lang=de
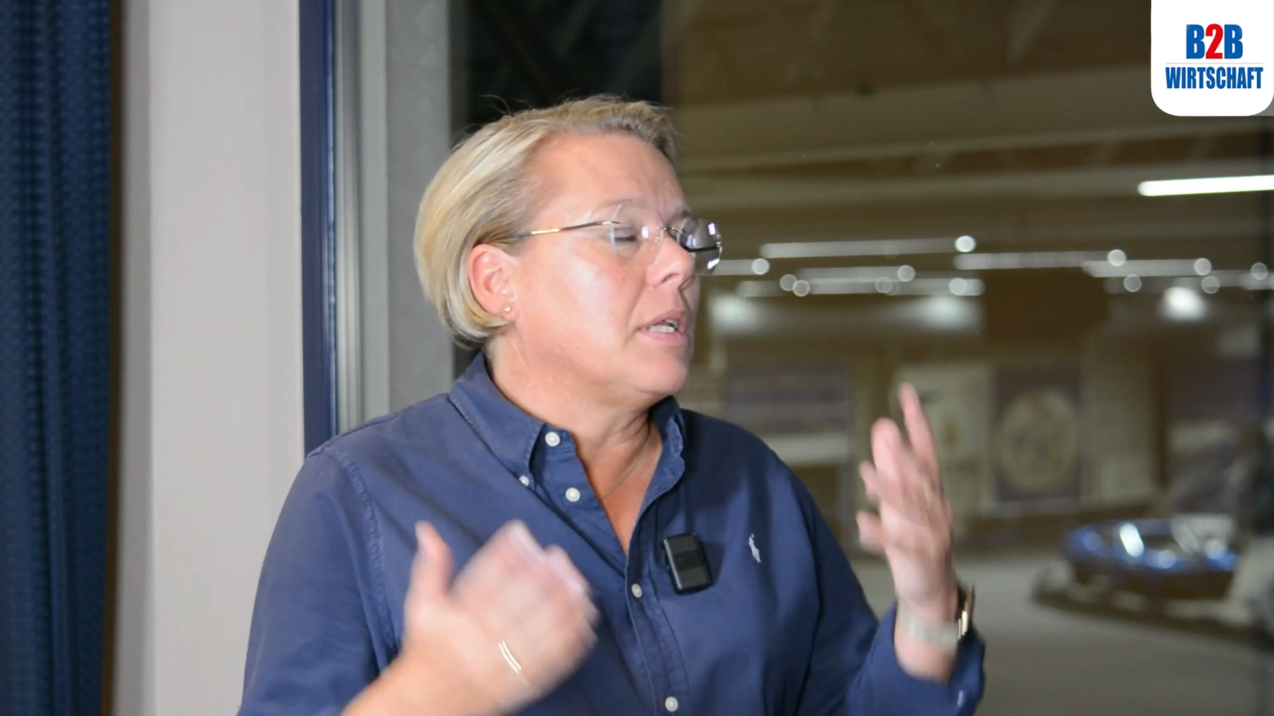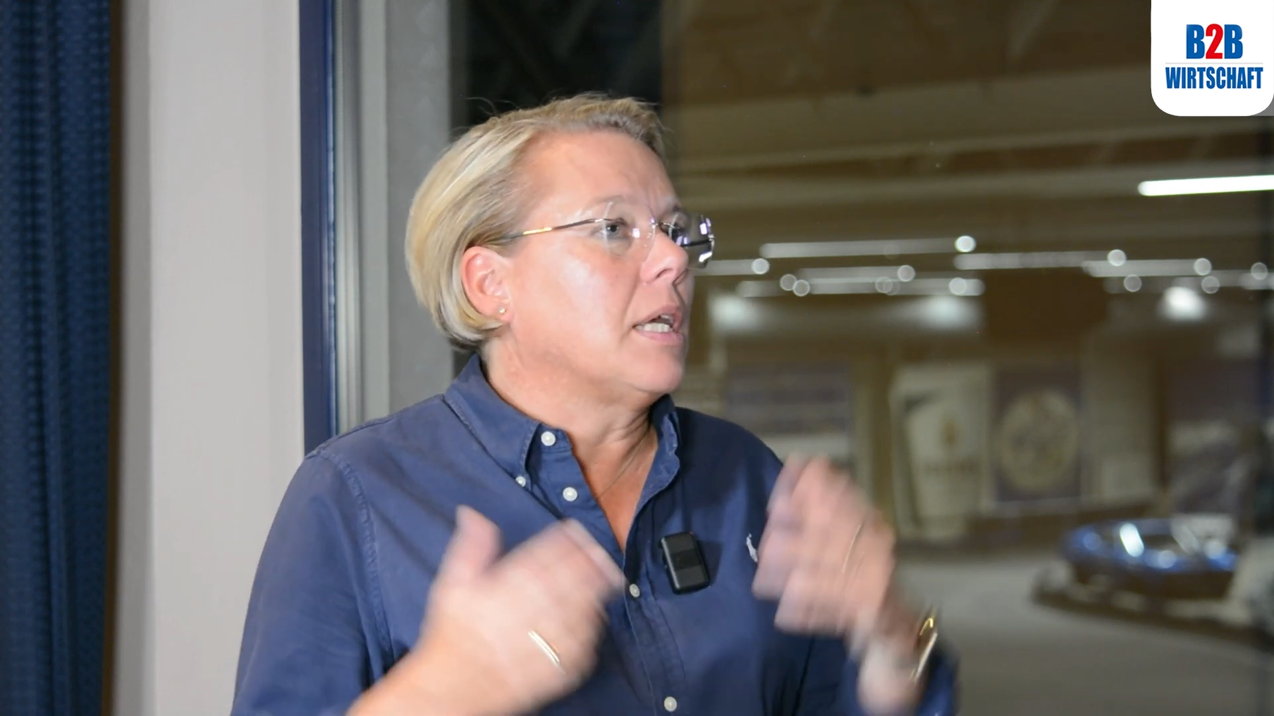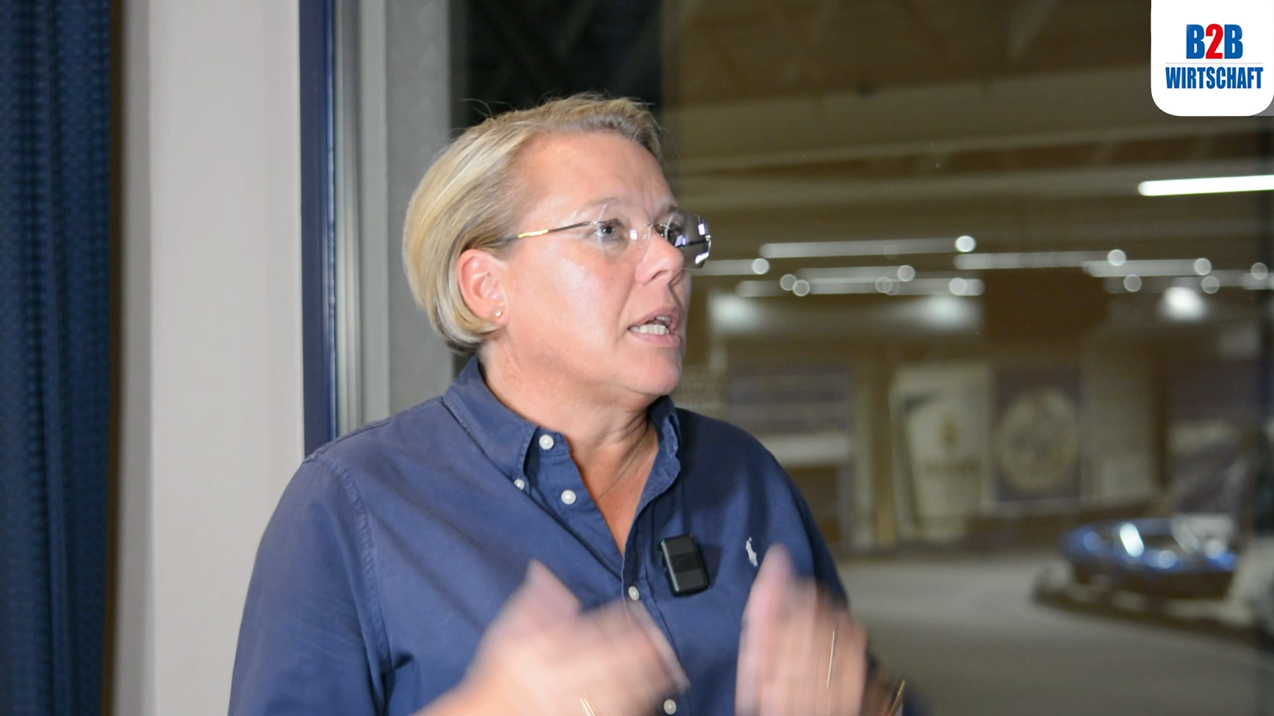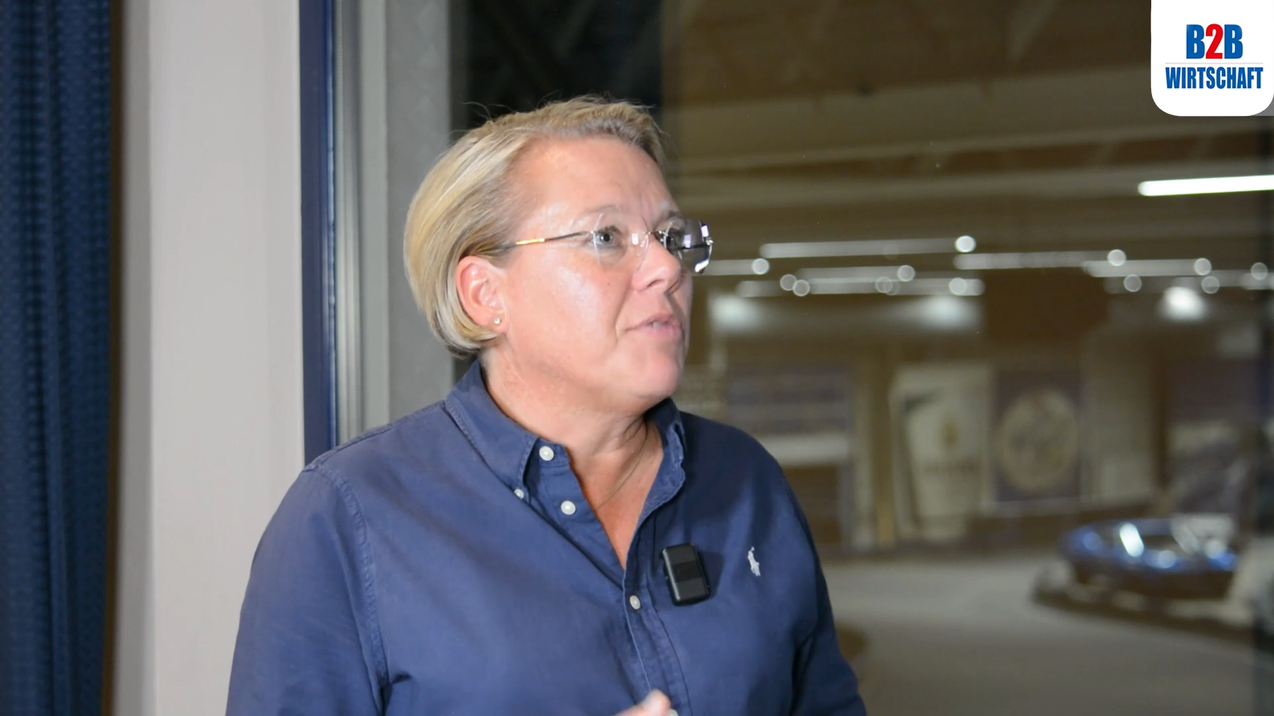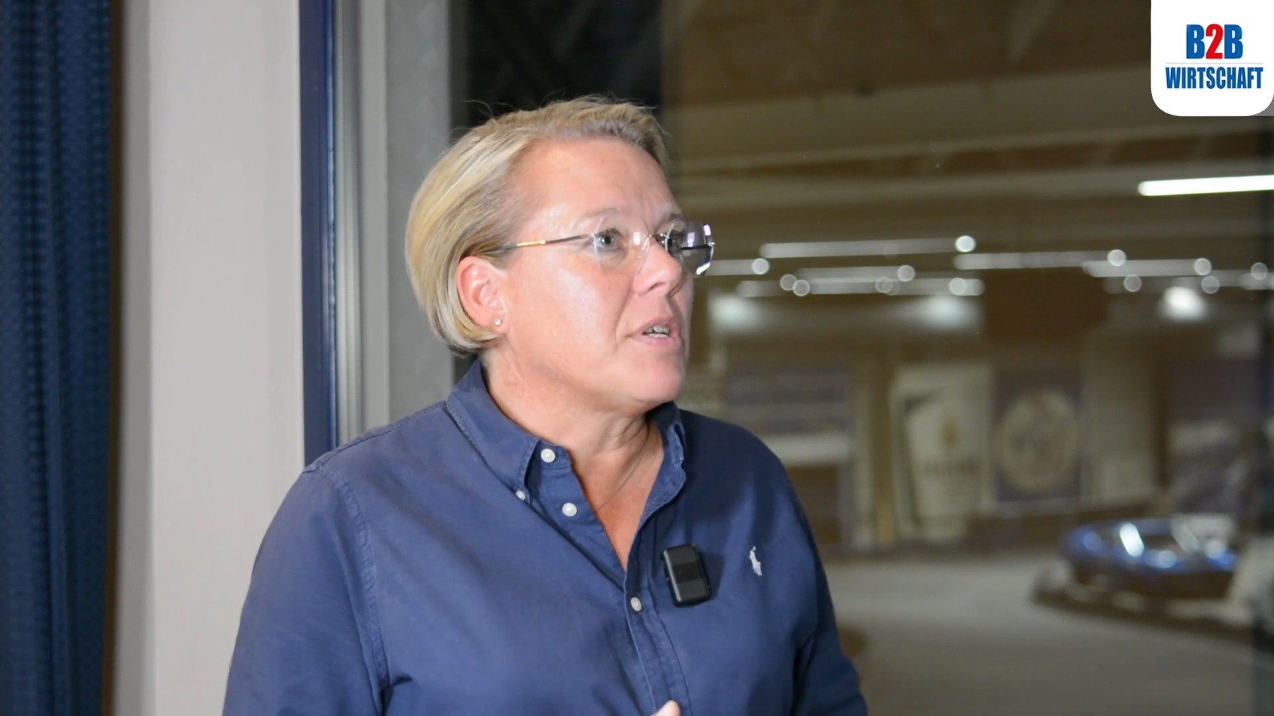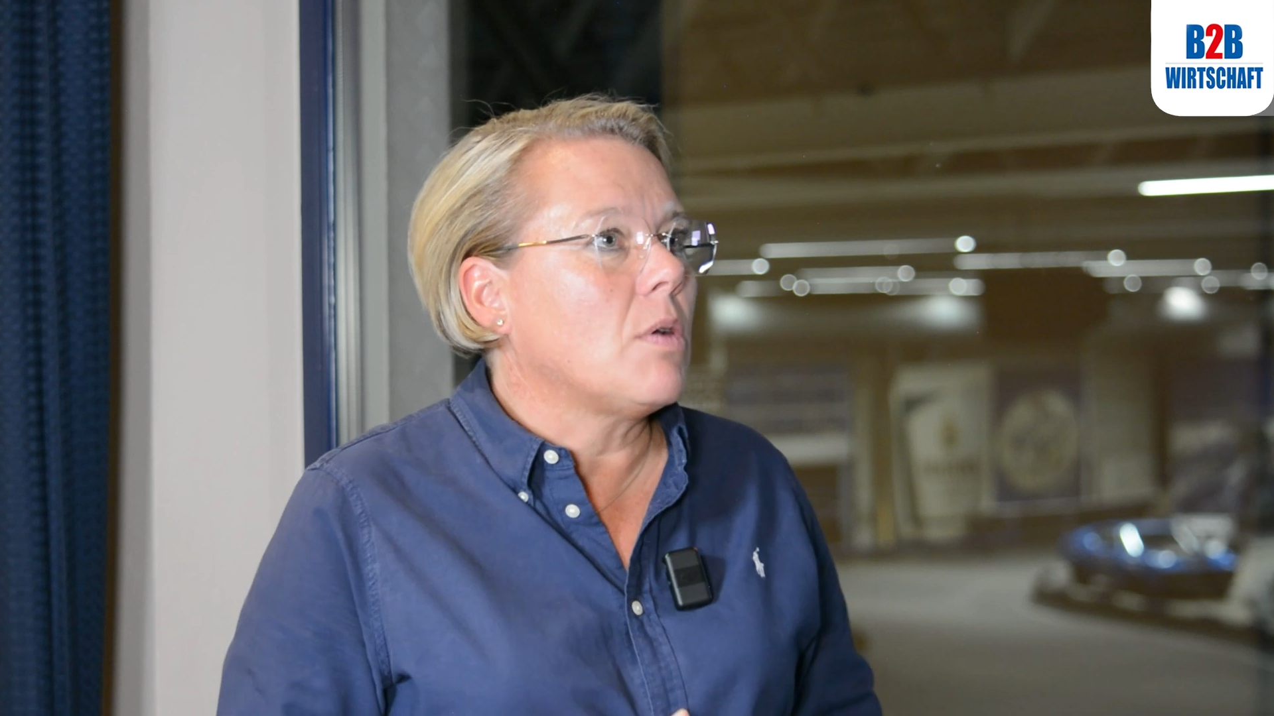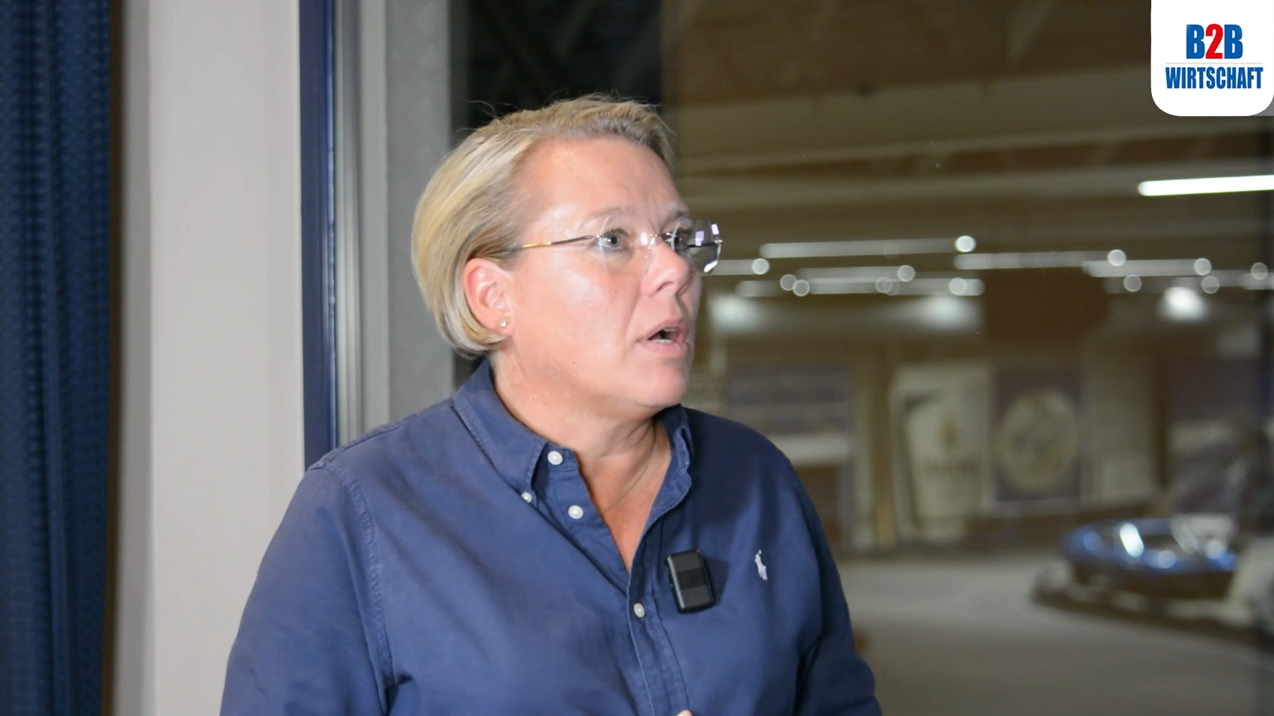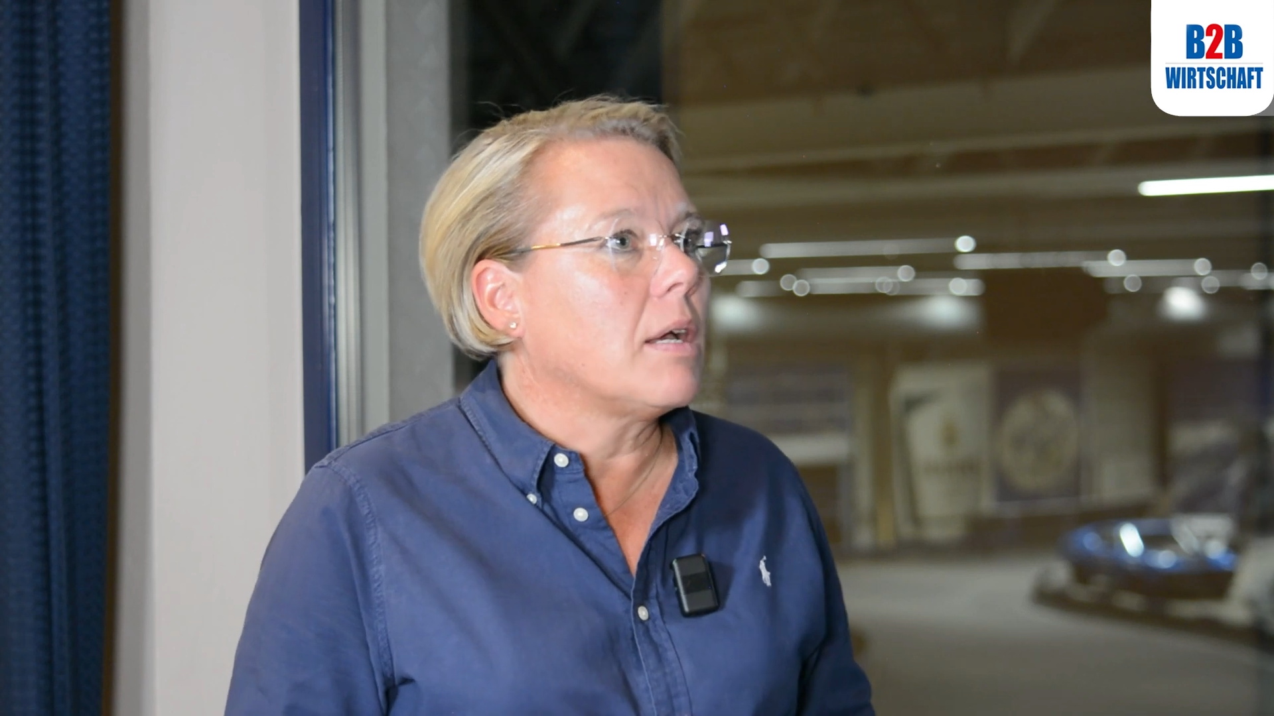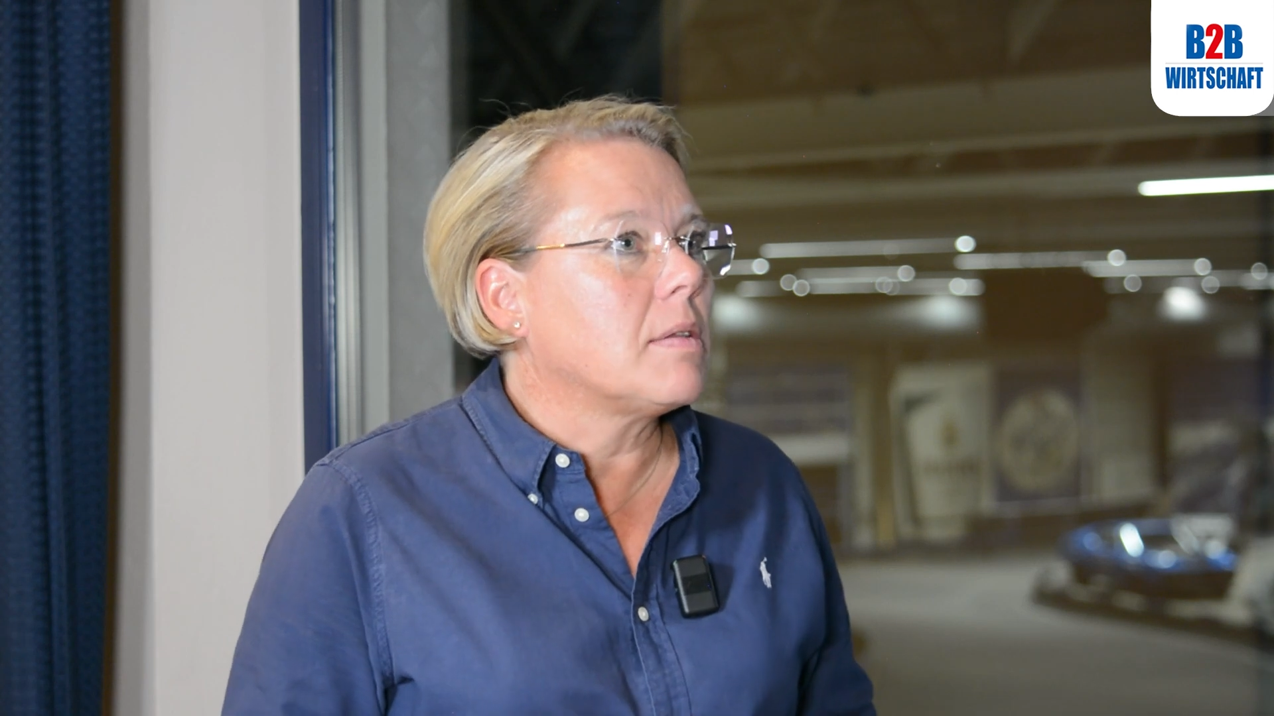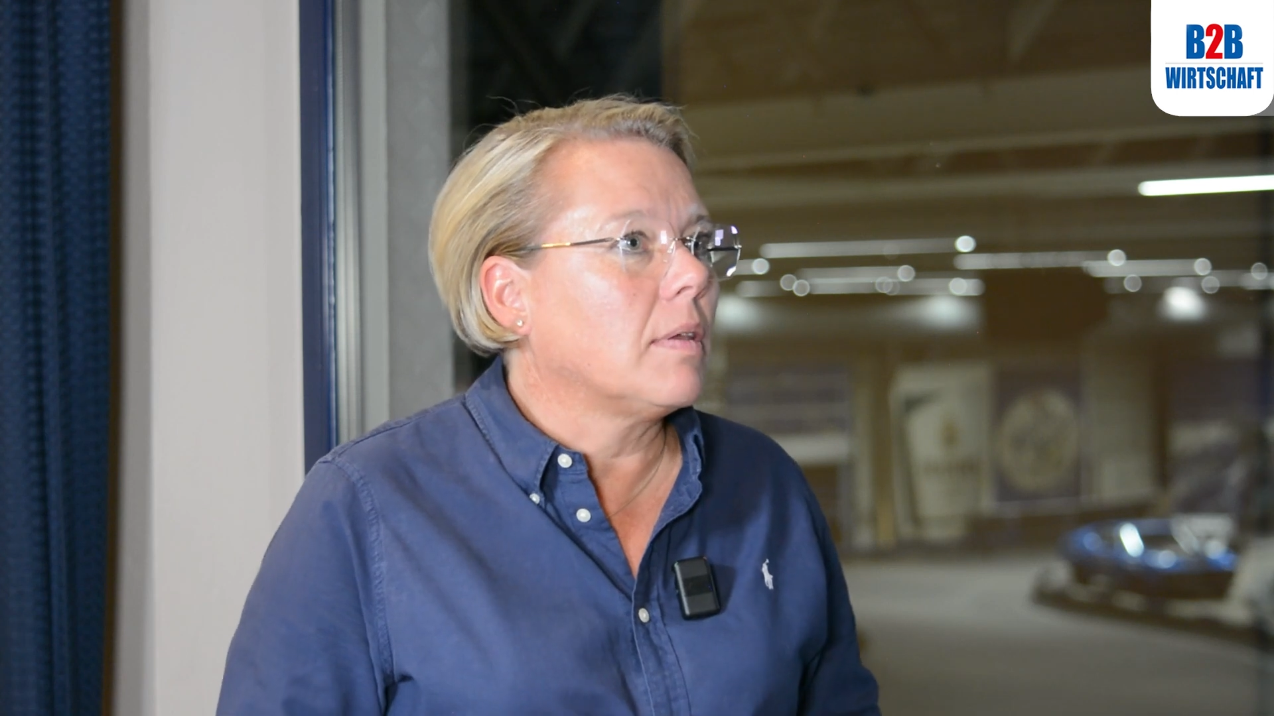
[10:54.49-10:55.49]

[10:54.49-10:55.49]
Energieversorger